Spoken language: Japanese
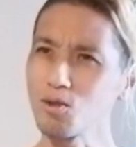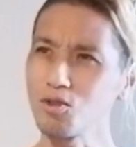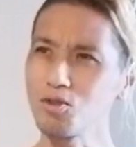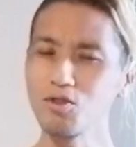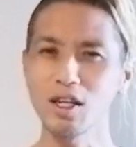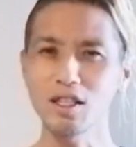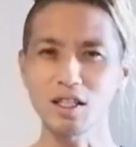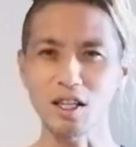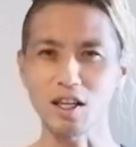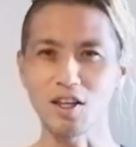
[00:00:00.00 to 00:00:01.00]
お中元
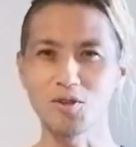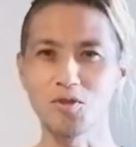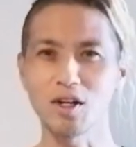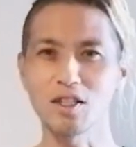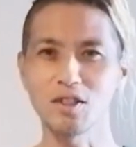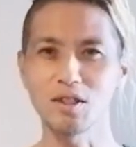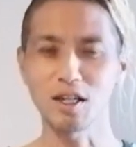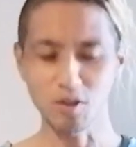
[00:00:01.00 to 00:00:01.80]
だったっけよくわかんない。